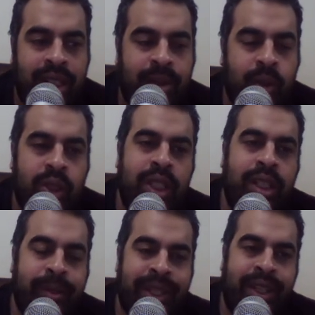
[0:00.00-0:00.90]
المشكله
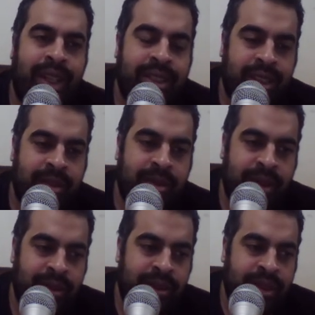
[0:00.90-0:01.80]
الكبيره اللي حصلت
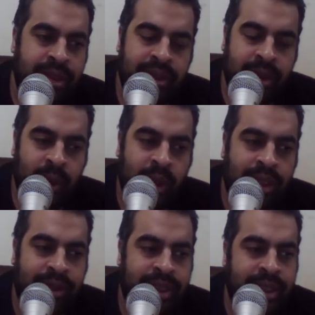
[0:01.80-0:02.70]
في, في الدولار
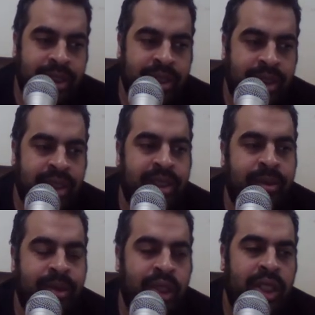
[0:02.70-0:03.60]
فدي
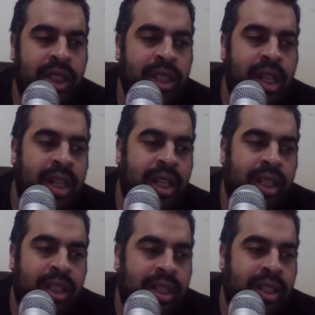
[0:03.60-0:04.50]
لازم الشركه
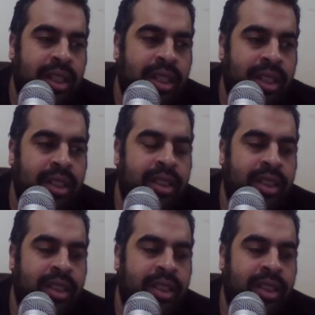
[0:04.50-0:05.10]
آه،